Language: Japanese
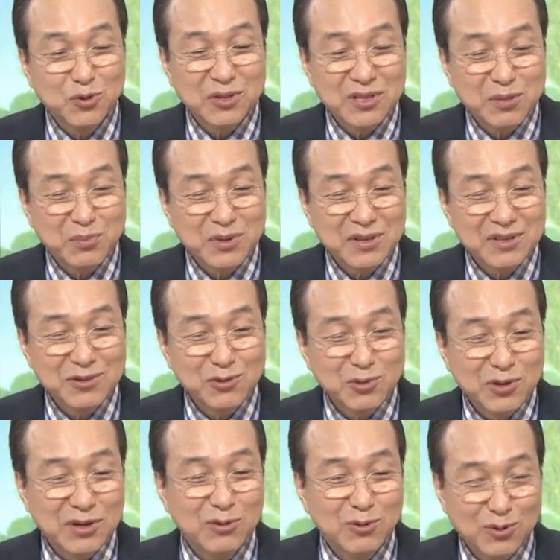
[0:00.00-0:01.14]
まあそういう時にやっ
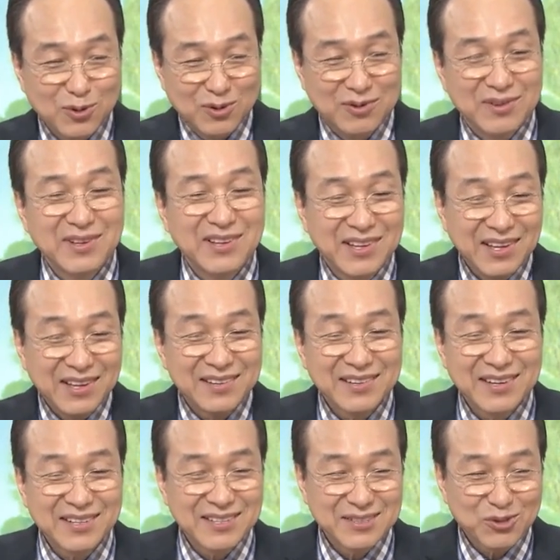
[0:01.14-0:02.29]
ぱり女房がこ
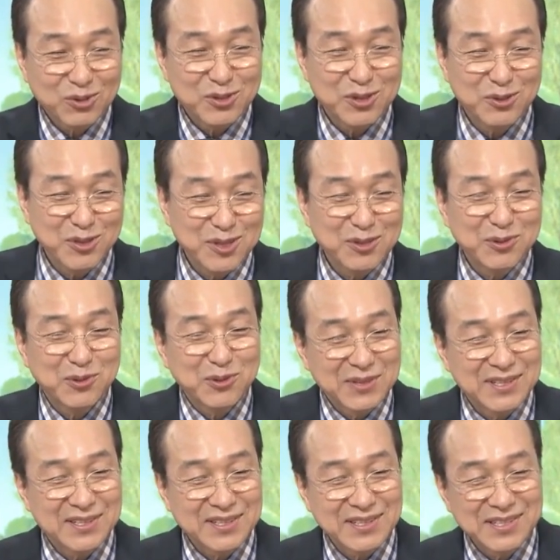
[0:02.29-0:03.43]
う部屋の中で掃除を
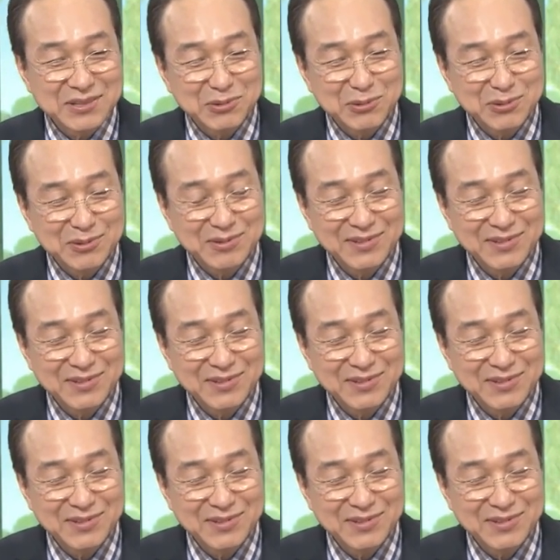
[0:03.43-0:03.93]
してるとね